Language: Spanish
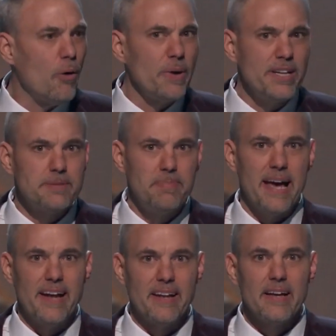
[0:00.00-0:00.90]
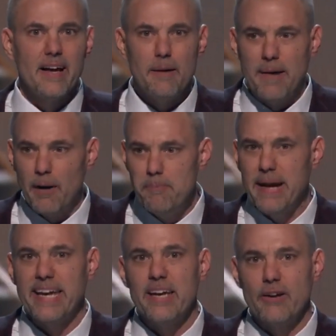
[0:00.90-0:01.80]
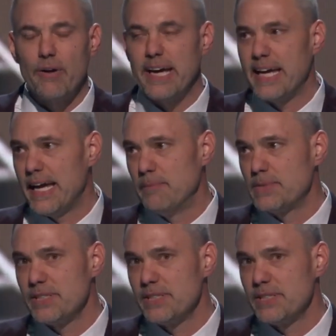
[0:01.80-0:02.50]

o debajo de, God of War Ragnarok